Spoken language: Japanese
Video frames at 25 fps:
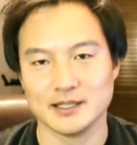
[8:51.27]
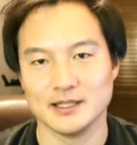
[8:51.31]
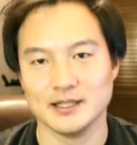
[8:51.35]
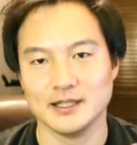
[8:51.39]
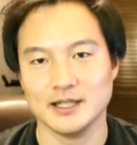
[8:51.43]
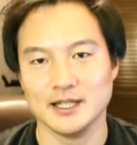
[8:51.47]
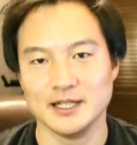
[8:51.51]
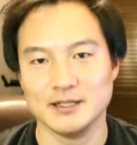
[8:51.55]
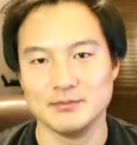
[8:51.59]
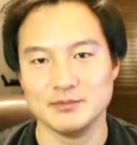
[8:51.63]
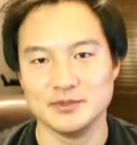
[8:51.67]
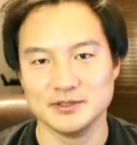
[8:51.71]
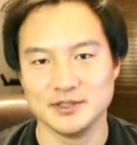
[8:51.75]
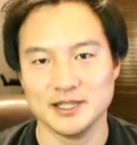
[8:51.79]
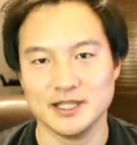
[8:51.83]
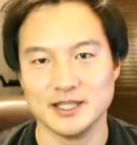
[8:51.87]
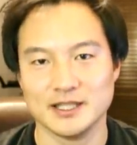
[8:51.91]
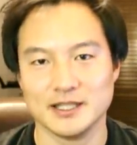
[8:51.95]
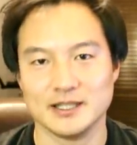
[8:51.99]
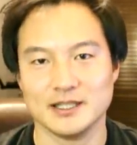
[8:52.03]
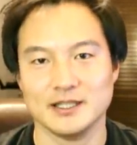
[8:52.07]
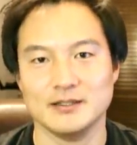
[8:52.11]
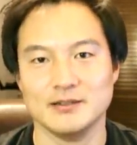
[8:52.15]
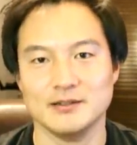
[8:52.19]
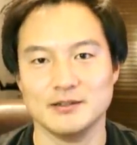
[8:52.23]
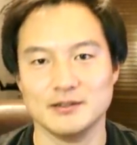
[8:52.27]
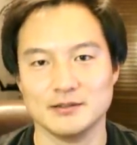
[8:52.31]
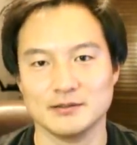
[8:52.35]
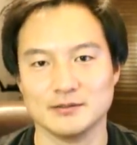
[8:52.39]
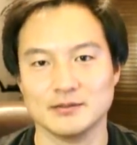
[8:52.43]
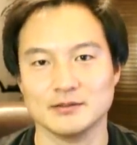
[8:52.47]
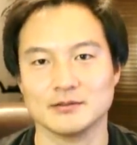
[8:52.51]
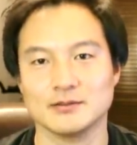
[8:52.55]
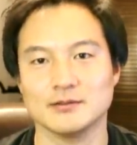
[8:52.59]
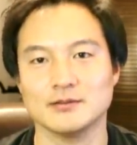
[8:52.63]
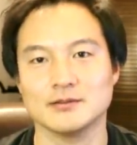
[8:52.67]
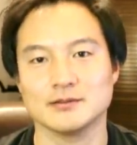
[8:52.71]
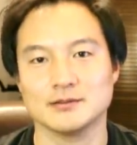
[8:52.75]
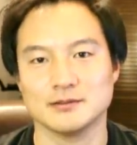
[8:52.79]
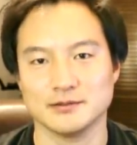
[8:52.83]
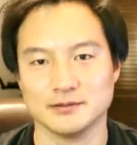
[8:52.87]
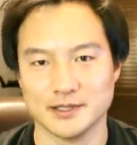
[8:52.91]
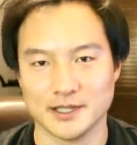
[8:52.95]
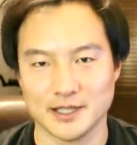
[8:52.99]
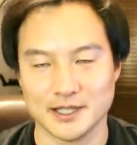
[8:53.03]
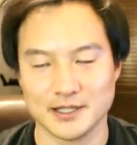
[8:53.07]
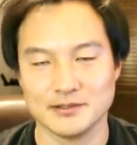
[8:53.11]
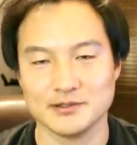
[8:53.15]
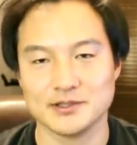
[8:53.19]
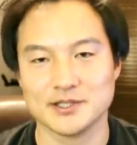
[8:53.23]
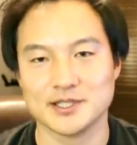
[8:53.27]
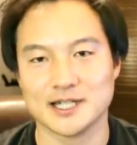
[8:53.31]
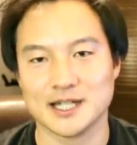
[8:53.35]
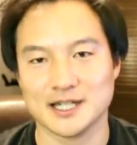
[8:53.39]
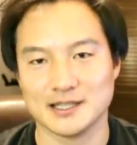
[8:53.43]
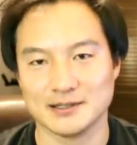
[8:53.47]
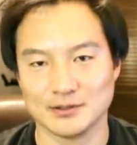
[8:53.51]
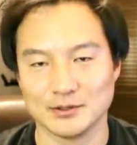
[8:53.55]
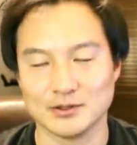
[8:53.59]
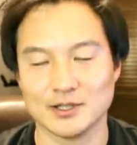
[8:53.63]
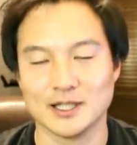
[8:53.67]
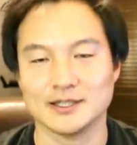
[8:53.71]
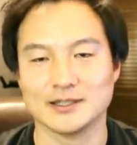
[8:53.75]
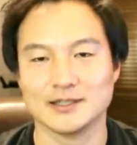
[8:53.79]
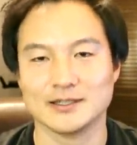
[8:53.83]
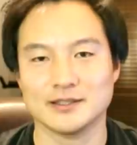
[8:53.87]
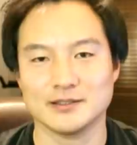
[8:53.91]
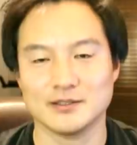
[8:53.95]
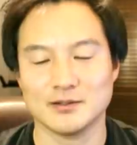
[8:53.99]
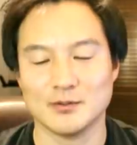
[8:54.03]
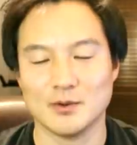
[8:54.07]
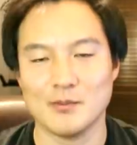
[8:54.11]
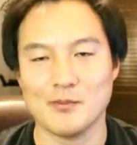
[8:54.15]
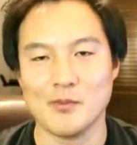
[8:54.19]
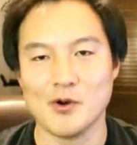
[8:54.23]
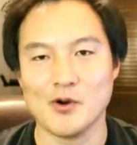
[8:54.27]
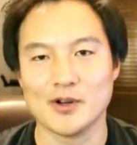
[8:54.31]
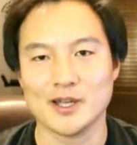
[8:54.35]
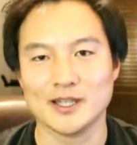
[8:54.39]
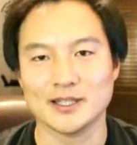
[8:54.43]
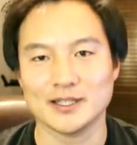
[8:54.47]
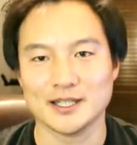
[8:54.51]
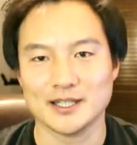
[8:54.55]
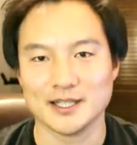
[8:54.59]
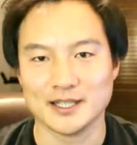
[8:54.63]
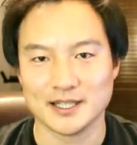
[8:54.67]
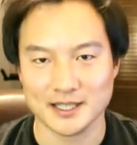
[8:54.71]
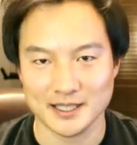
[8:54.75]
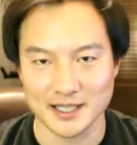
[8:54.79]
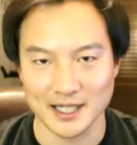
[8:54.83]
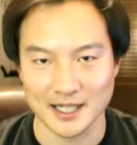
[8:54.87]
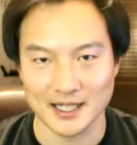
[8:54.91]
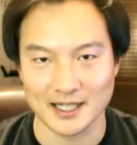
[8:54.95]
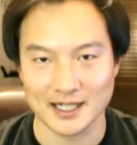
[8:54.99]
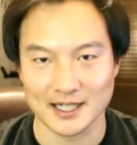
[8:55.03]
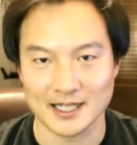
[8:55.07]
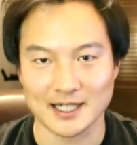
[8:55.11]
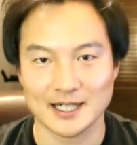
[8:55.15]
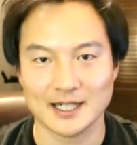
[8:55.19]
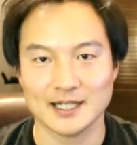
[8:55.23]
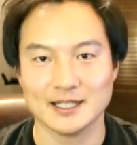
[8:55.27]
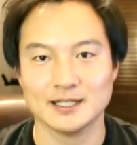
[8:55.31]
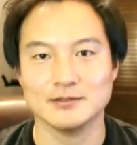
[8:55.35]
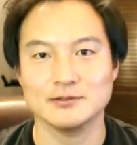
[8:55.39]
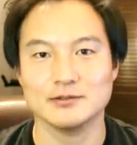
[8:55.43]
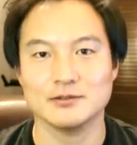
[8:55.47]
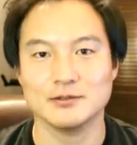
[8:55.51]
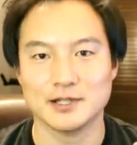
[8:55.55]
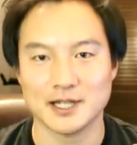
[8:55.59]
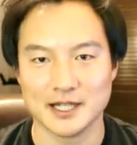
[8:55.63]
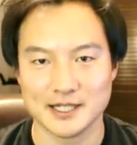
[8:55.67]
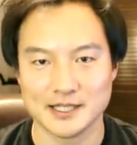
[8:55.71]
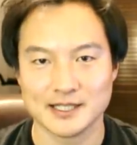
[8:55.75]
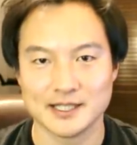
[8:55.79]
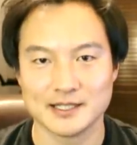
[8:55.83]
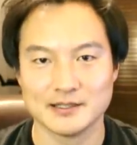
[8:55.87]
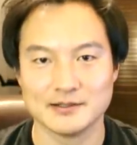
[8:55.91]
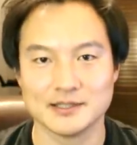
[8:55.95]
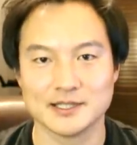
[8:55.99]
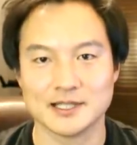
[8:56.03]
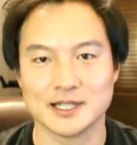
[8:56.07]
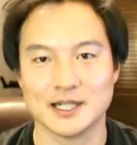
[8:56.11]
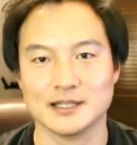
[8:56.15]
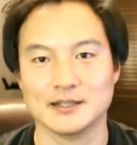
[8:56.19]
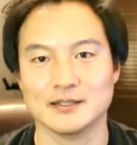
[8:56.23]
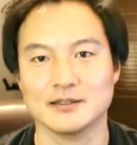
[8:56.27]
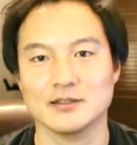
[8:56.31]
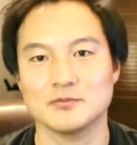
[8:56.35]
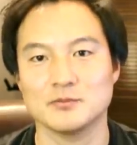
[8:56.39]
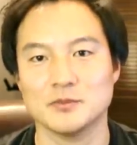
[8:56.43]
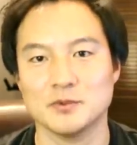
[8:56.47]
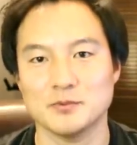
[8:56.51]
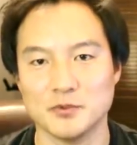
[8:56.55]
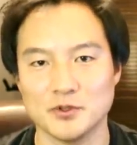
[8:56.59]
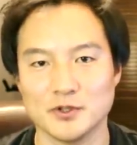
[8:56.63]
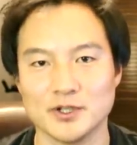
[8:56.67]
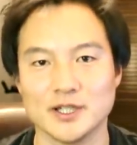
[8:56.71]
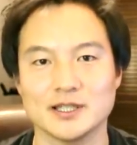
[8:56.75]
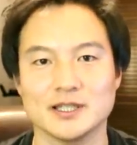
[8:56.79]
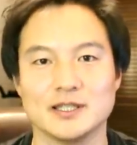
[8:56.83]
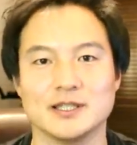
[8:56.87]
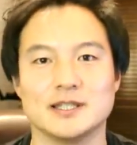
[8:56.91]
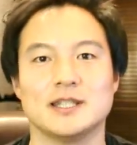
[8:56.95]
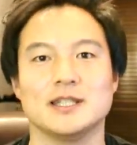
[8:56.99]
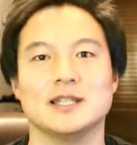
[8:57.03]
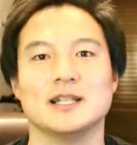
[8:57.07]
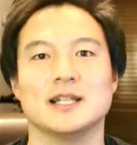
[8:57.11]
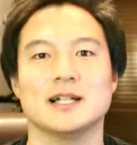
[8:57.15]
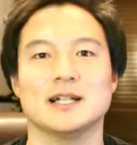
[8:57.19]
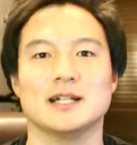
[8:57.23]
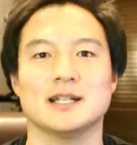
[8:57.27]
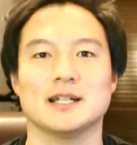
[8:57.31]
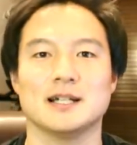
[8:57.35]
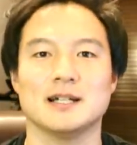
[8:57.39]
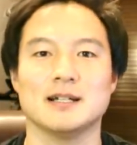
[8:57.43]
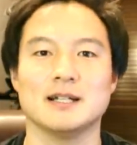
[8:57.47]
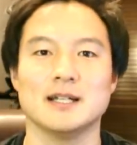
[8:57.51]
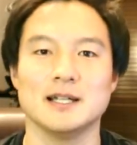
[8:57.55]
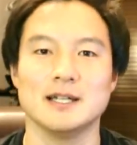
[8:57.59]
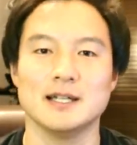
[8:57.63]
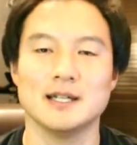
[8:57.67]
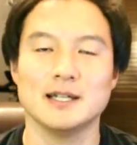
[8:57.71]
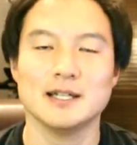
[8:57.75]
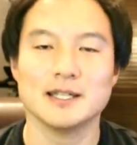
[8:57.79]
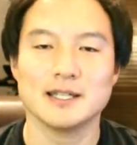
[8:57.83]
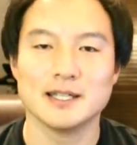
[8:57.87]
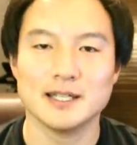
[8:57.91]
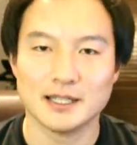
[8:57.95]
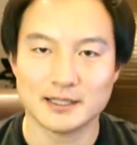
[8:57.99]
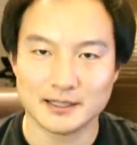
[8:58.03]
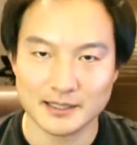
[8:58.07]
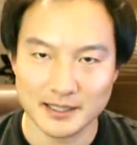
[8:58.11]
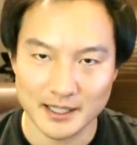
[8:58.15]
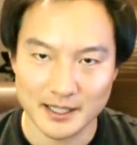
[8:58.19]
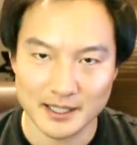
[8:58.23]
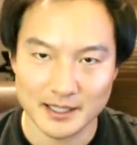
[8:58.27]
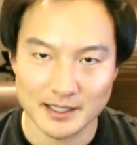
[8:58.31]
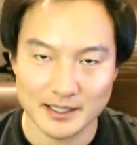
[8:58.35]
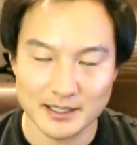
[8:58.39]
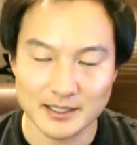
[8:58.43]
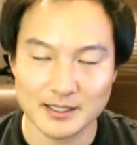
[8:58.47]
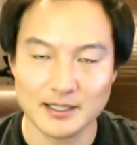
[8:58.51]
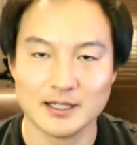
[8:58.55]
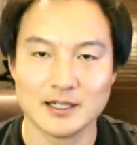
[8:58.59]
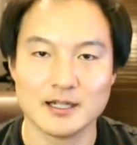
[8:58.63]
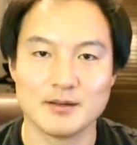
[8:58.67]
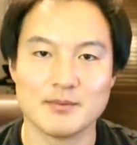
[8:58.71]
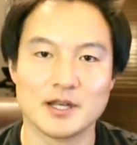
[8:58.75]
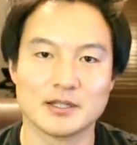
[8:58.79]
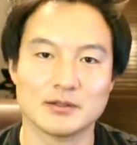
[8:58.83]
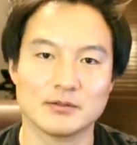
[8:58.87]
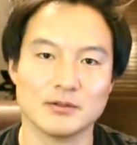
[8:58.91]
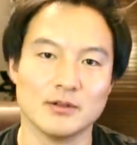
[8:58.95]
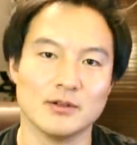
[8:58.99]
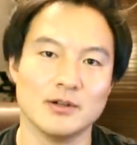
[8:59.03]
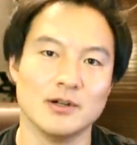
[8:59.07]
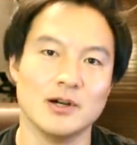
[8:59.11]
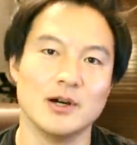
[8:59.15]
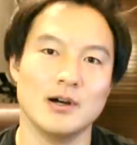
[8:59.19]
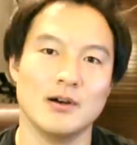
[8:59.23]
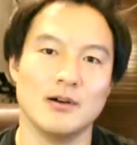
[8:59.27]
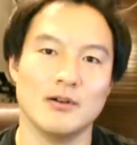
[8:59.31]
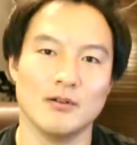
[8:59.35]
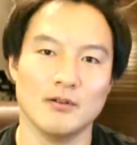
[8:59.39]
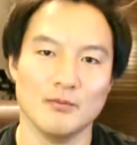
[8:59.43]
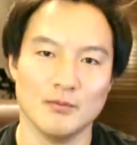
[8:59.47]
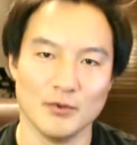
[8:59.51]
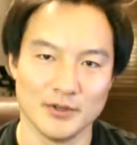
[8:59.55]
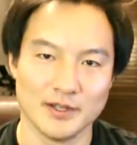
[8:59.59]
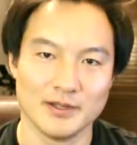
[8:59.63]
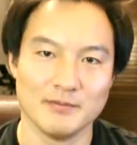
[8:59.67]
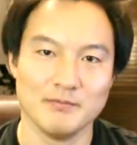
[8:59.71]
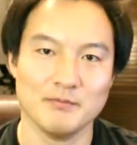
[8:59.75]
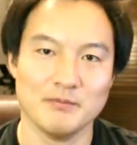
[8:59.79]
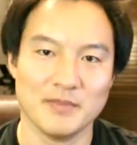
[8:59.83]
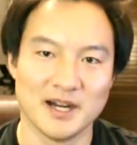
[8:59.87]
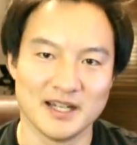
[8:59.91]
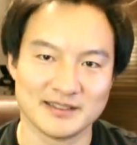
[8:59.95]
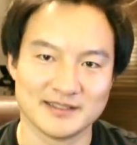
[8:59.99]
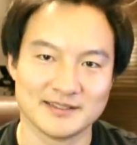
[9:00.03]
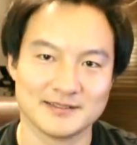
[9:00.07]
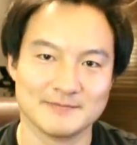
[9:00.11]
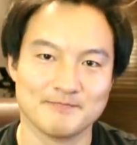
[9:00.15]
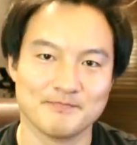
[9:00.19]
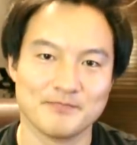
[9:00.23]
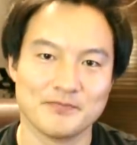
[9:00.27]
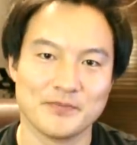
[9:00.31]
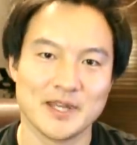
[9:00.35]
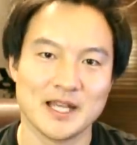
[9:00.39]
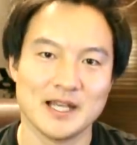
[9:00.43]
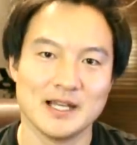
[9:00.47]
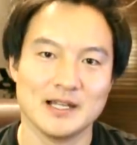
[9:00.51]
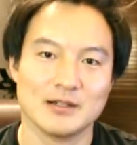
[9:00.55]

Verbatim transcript: ライブでいろいろとトークをできる時間とかっていうのも設けていきながら、体を動かしていく時間っていうのも設けていきながらやっていければと思います。